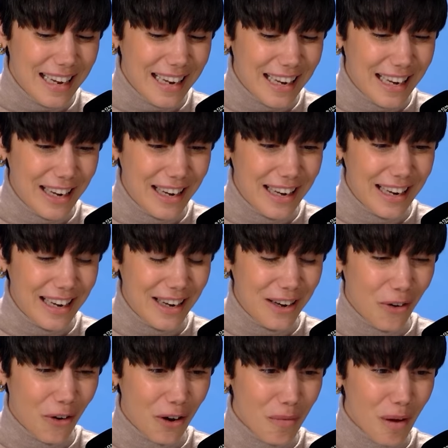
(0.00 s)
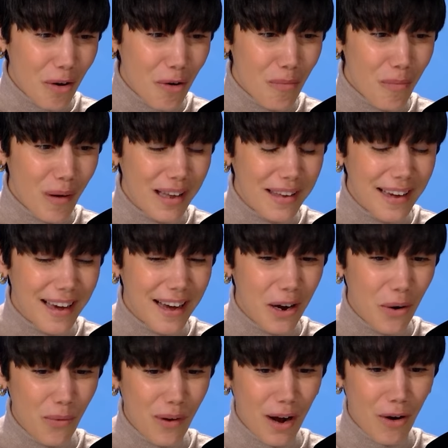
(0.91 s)
Y hoy me
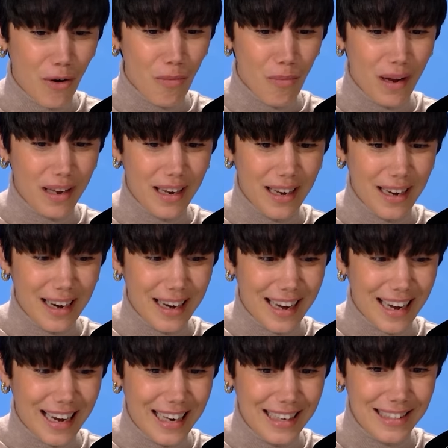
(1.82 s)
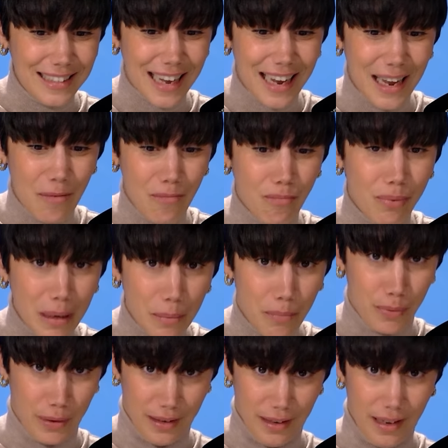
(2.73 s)
acompaña una compañera que es
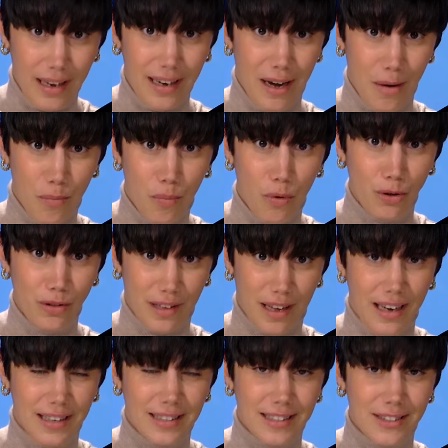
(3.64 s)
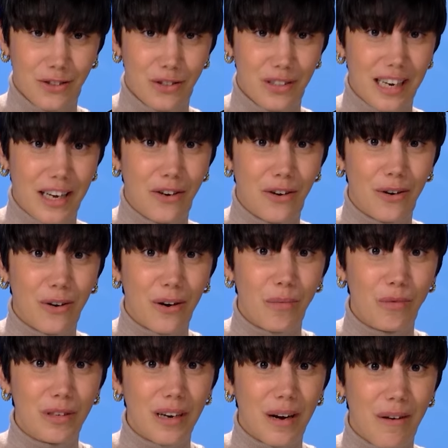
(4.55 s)
VIP en el podcast. O sea, yo creo
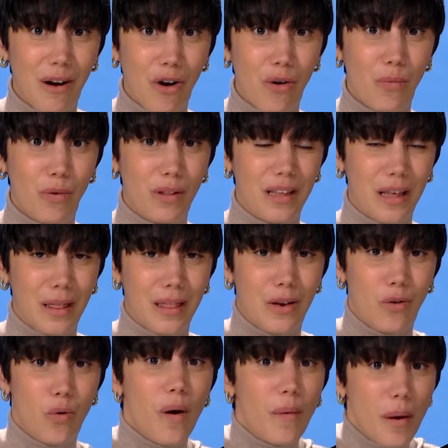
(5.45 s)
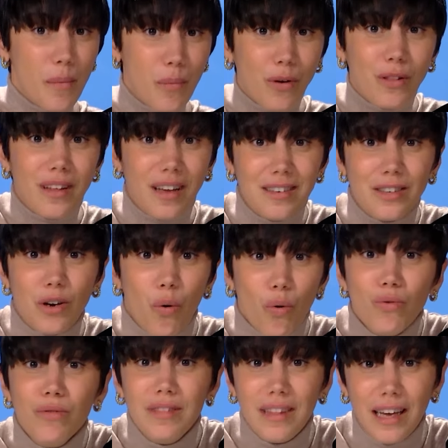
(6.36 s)
que hemos grabado como 19 podcasts
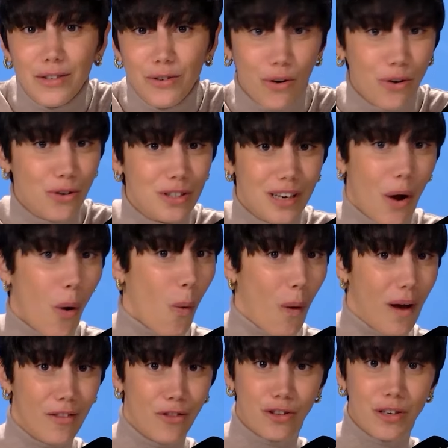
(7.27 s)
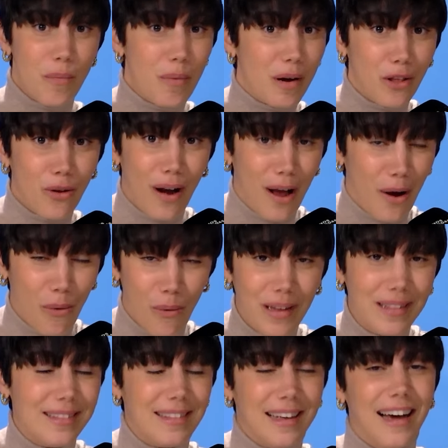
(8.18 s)
juntas o no sé cuántos, he perdido la
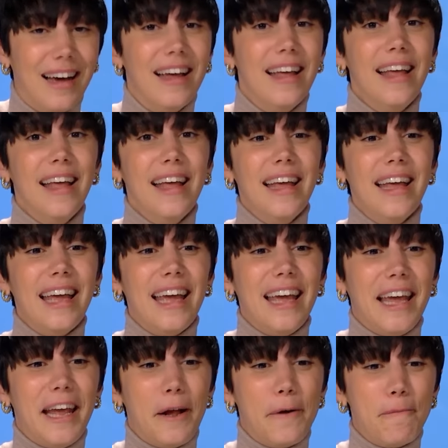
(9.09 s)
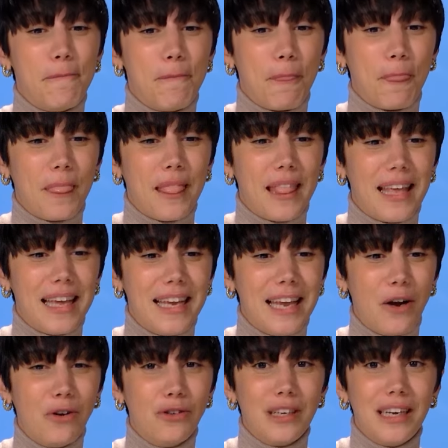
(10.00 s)
cuenta. Em, y
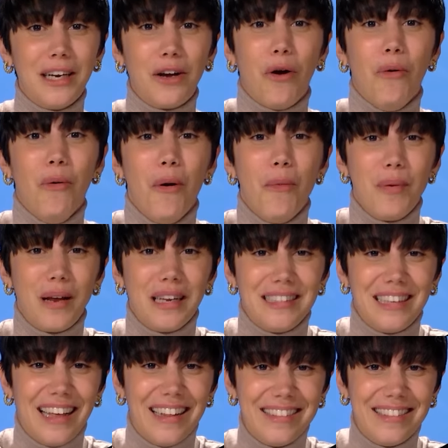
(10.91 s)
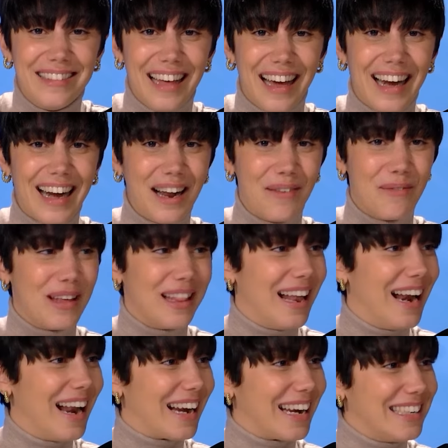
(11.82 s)
ya no sé ni cómo presentarla, me
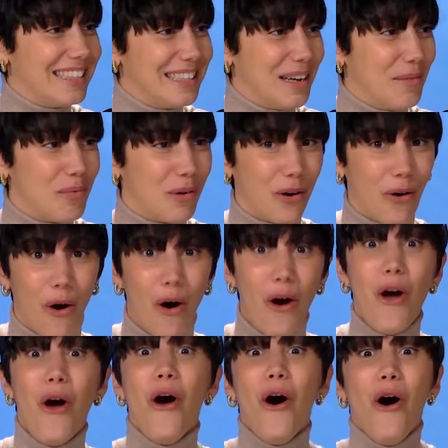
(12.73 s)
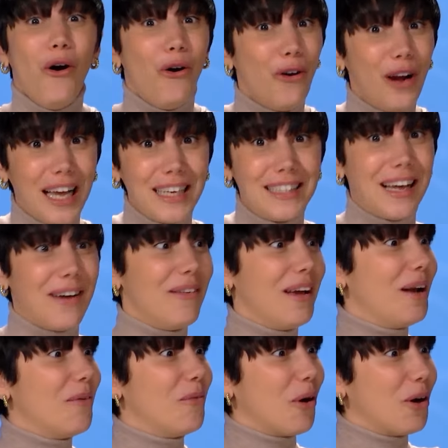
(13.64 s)
da la risa, pero hola Isabel,